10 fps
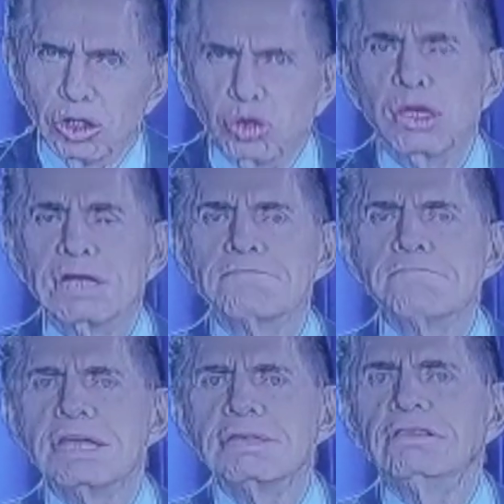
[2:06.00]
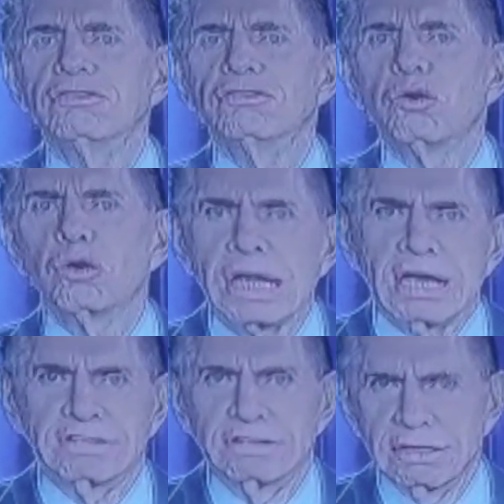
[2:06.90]
Y un inmenso
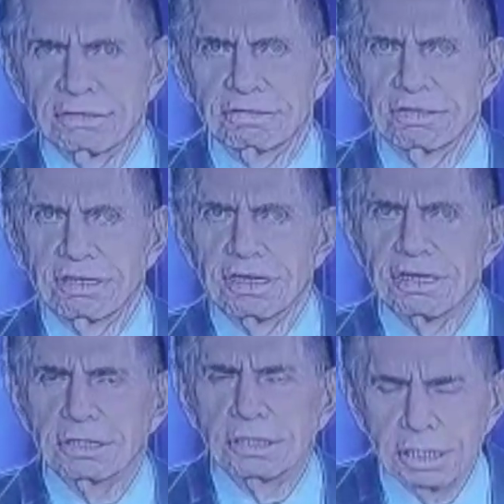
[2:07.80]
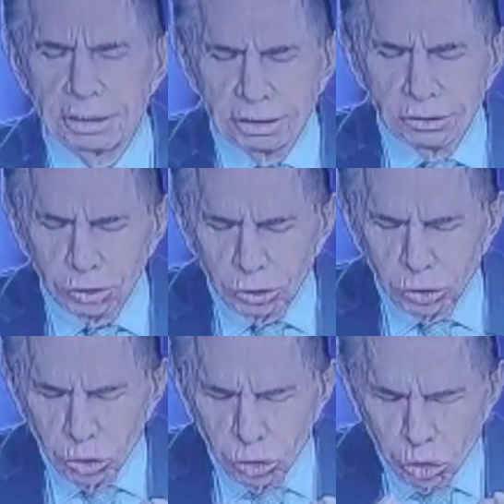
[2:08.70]
gracias de
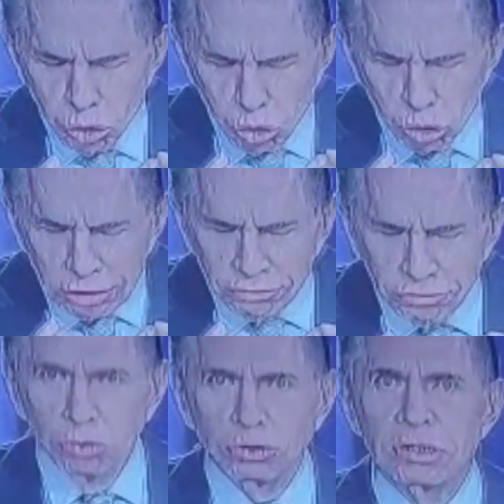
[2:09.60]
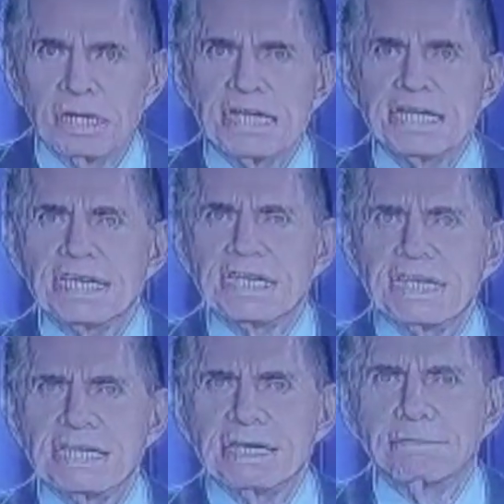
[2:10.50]
todo corazón
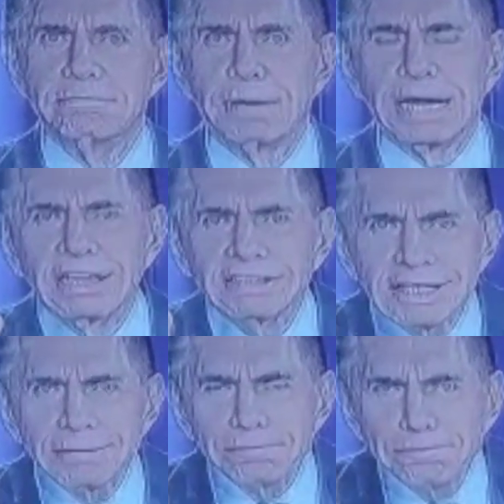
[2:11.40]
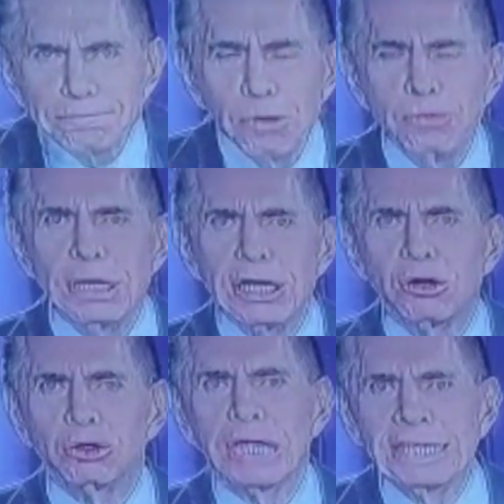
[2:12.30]
para este
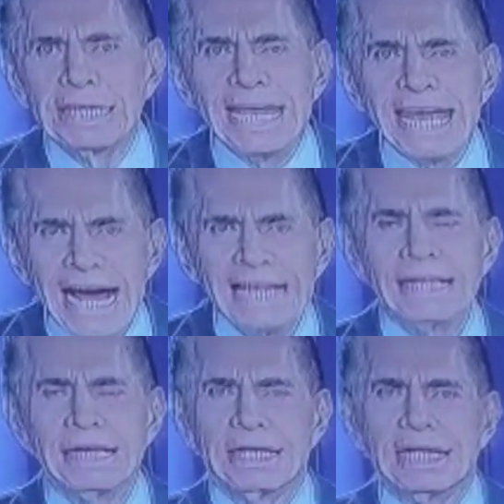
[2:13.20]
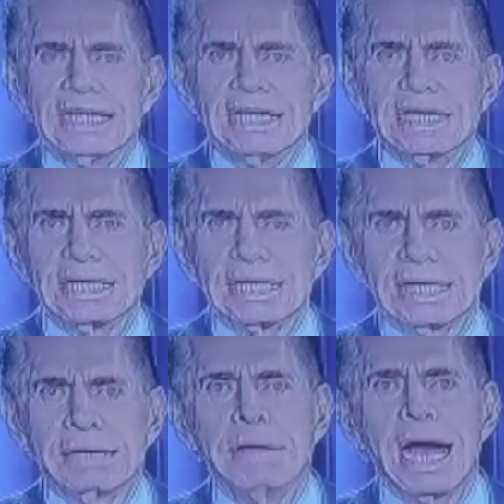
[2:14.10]
público tan leal
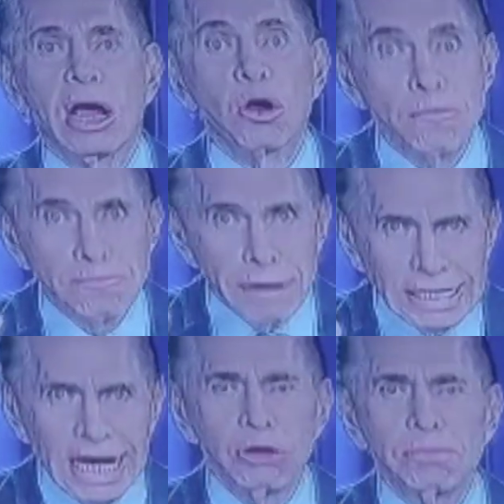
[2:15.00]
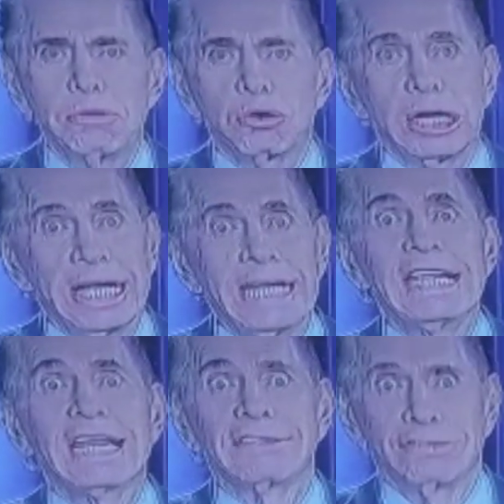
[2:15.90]
que me ha acompañado por
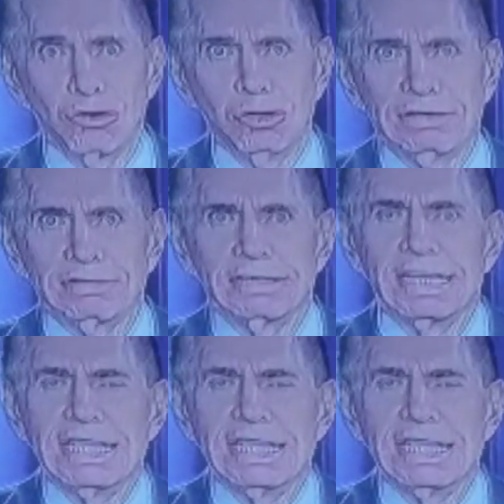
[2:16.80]
generaciones,